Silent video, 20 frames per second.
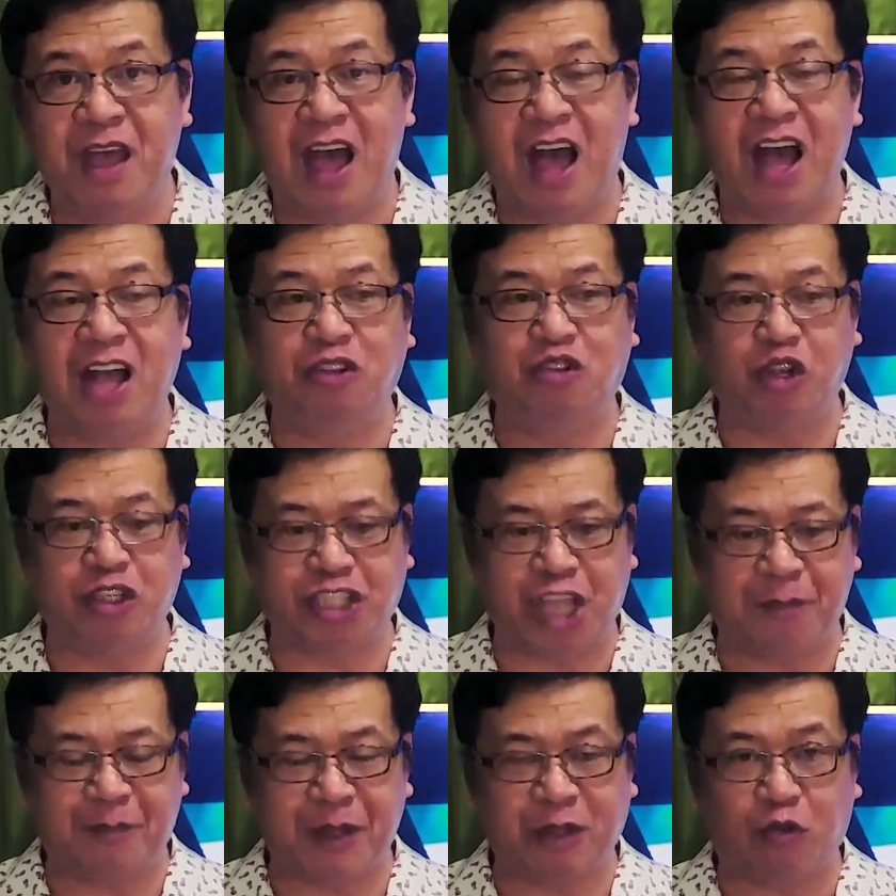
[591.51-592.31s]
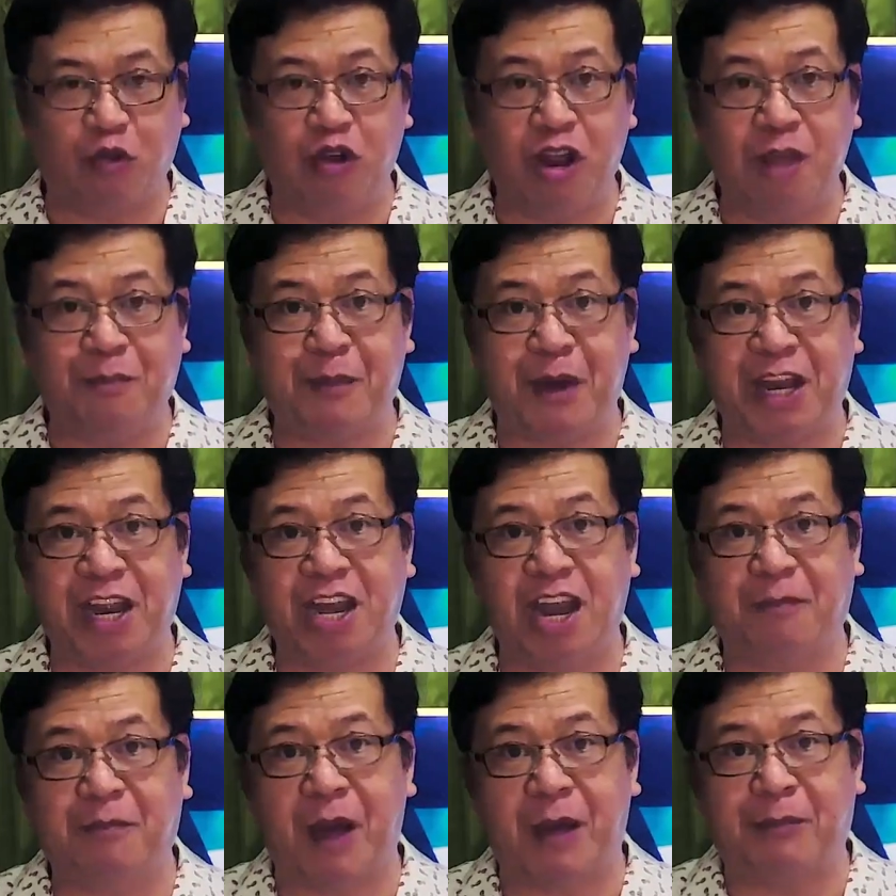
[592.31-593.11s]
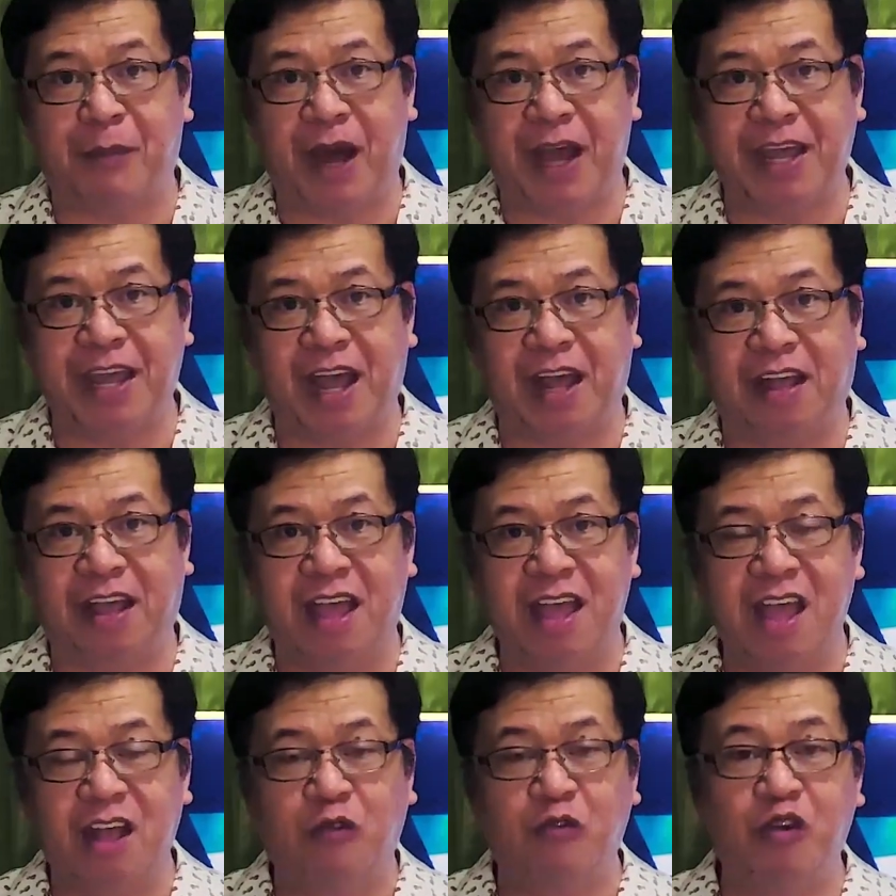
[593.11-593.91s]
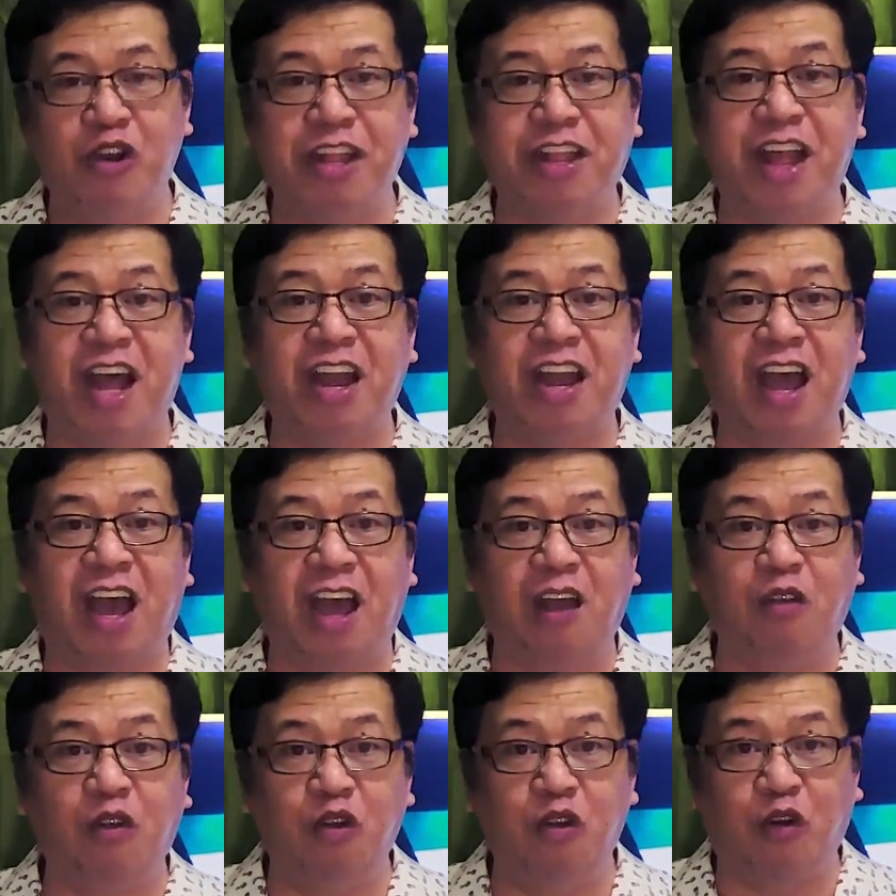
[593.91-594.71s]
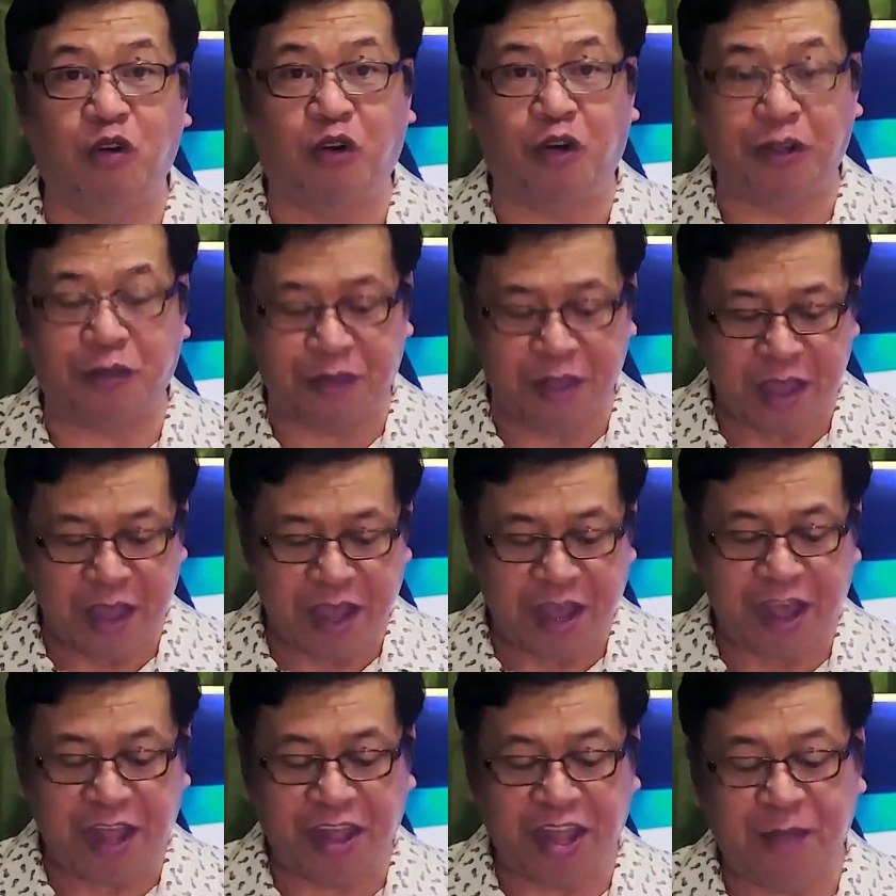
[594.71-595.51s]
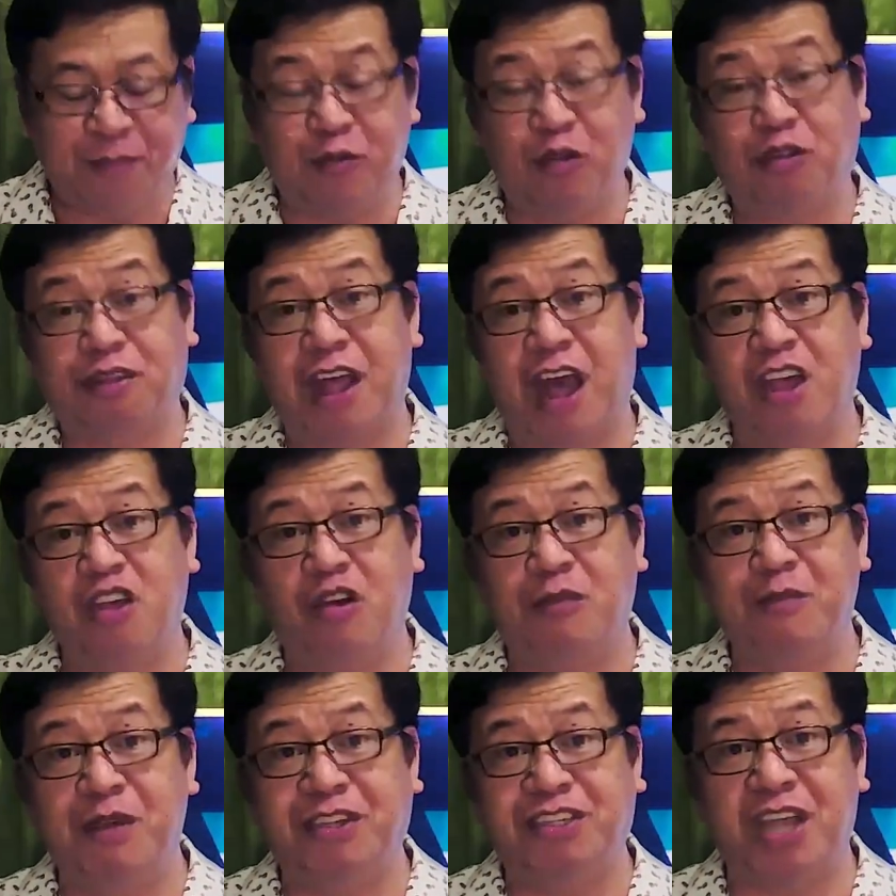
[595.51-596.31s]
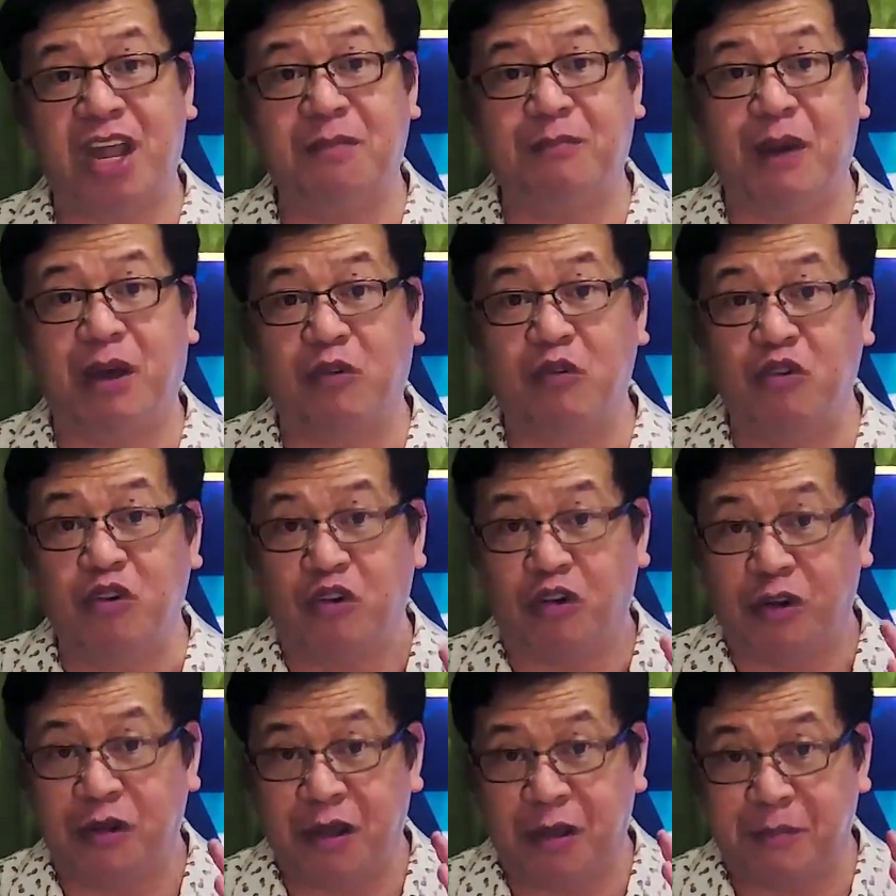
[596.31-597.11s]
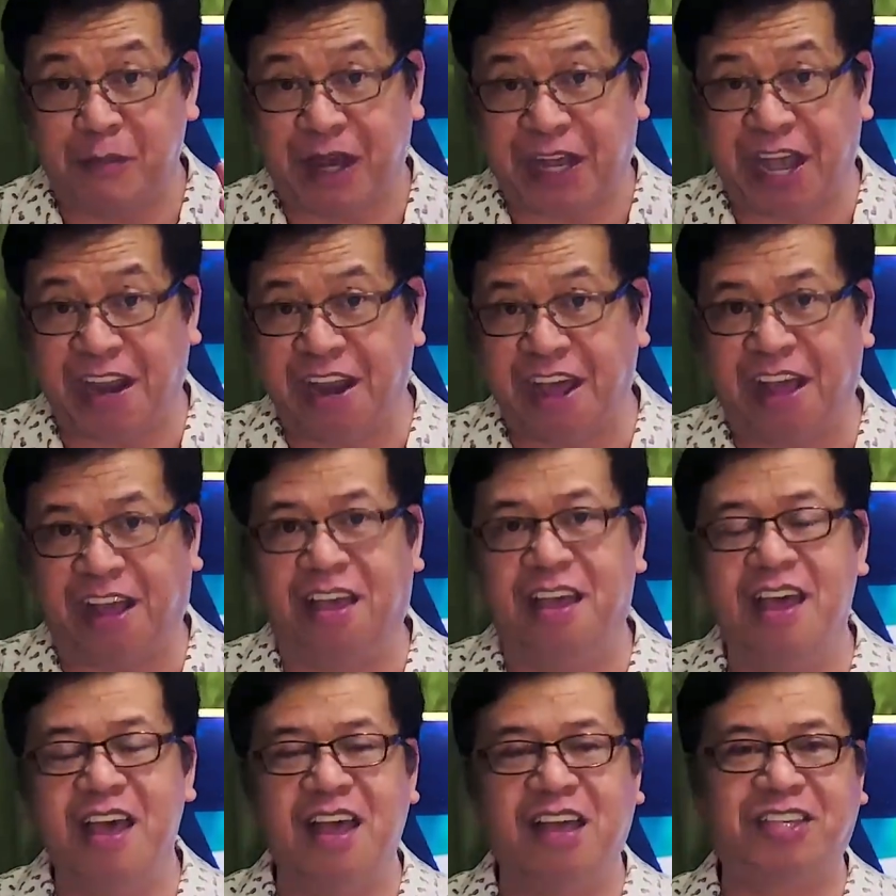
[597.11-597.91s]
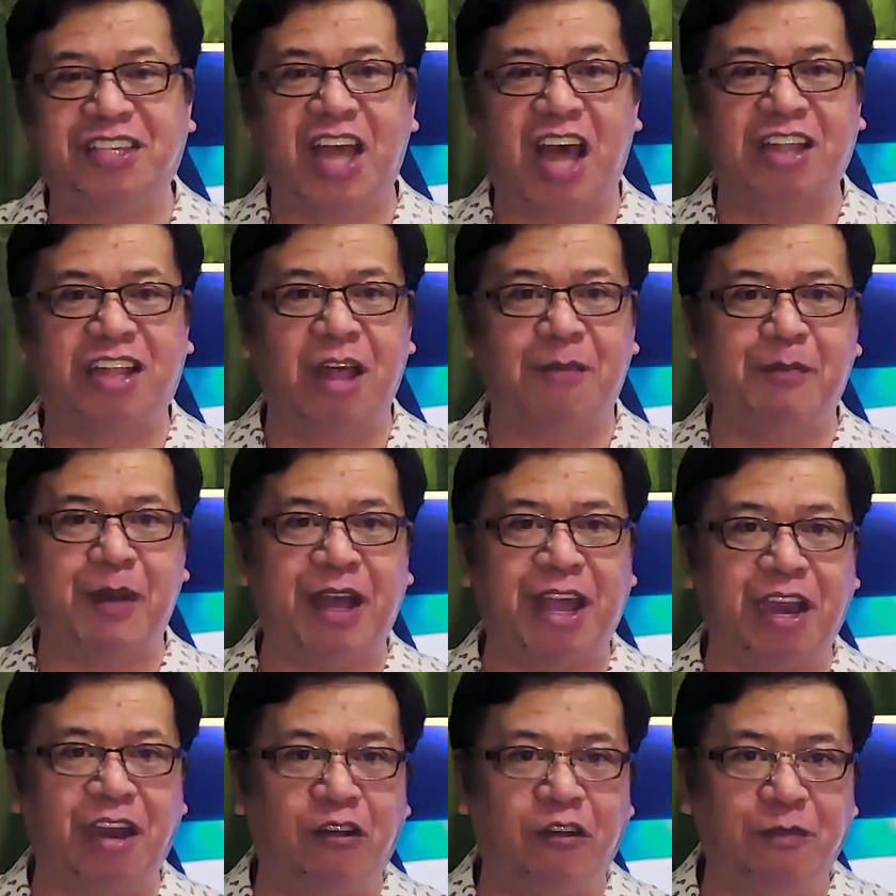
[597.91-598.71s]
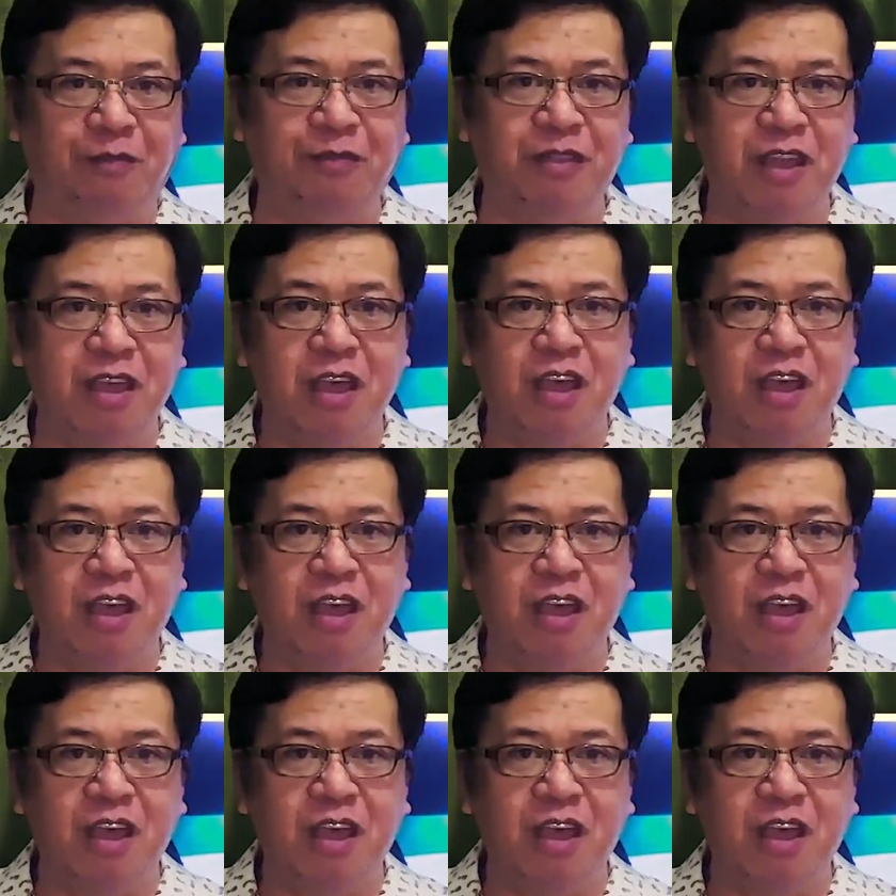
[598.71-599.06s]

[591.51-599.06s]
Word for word: Ang Diyos ay patuloy pa rin nagpapahayag Ngunit ang nakalulungkot, hindi po tayo minsan marunong makinig sa ating Panginoon.